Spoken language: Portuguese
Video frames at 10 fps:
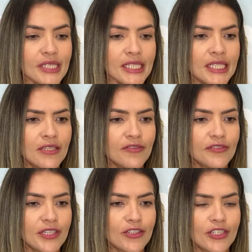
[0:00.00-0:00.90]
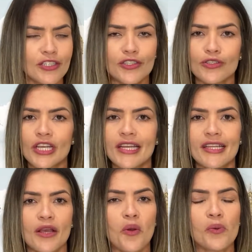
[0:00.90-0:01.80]
E enfim, gente, eu já
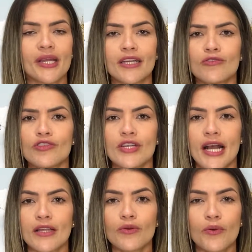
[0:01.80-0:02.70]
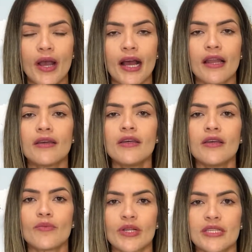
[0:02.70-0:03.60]
entrei em contato direto com ela,
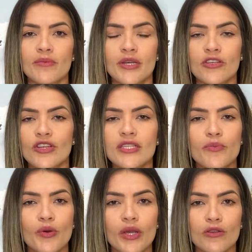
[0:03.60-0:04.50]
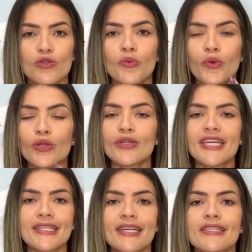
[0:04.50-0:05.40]
para saber a agência, porque eu sou muito
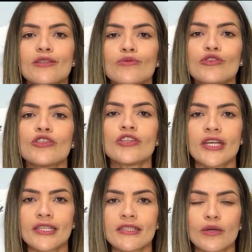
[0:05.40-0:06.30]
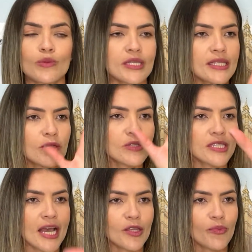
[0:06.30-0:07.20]
dessa questão de indicação. Se deu
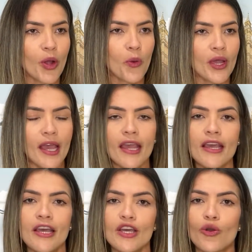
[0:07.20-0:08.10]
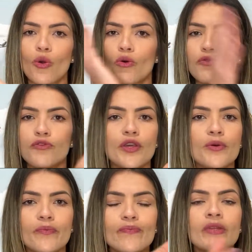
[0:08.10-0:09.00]
certo para alguém, eu
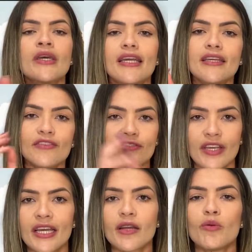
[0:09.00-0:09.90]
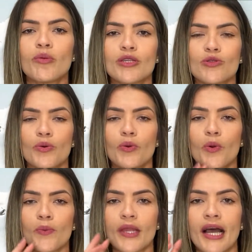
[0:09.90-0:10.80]
confio. Enfim, ela me passou o
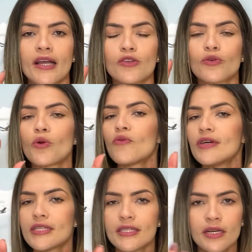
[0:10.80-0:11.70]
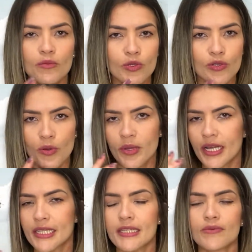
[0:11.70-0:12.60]
contato, conversamos sobre a
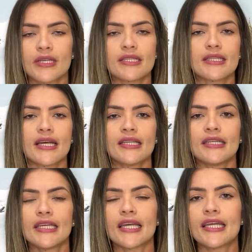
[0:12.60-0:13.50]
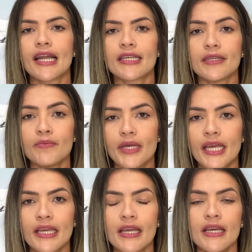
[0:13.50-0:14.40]
questão da cidadania dela
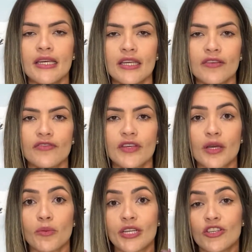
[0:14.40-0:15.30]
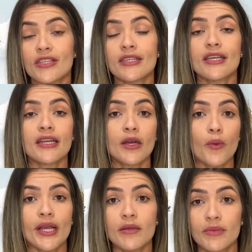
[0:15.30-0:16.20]
também. Enfim, é uma agência que não
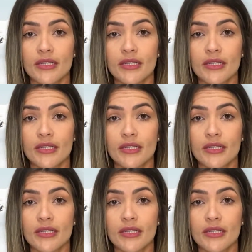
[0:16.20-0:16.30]
é da minha